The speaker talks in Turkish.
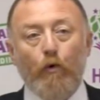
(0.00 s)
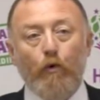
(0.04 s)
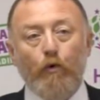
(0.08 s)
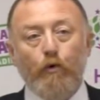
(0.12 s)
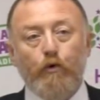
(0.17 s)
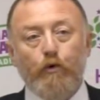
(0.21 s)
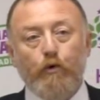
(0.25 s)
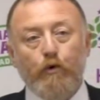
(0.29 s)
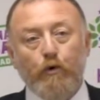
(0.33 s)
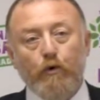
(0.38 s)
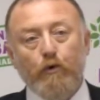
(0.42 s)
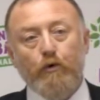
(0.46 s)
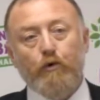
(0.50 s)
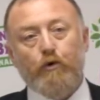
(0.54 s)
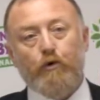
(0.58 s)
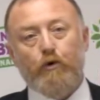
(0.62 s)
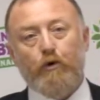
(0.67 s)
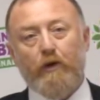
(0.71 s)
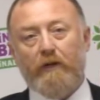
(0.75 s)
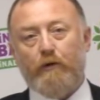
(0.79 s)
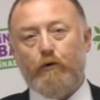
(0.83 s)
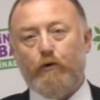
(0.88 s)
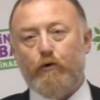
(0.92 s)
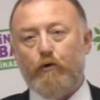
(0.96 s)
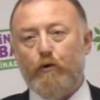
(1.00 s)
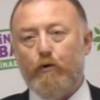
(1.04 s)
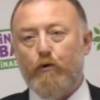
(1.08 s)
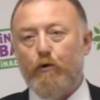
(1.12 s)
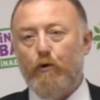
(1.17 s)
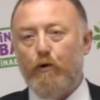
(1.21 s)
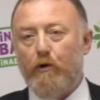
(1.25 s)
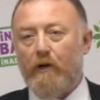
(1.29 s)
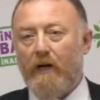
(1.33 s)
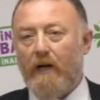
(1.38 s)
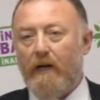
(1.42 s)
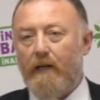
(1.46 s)
uzun süre
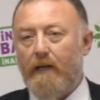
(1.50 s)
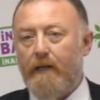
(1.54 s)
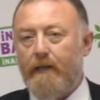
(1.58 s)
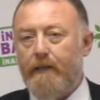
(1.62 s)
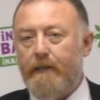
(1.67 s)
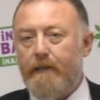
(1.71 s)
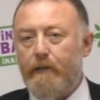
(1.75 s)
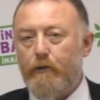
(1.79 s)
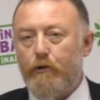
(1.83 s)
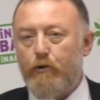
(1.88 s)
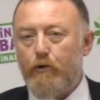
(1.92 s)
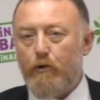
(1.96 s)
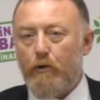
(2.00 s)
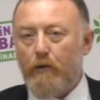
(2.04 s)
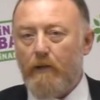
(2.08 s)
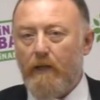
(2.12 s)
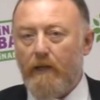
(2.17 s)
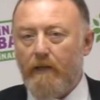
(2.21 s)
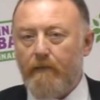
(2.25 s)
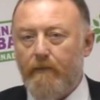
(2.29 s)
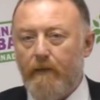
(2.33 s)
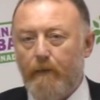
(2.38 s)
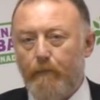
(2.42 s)
tutukluluk halleri yaşıyorlar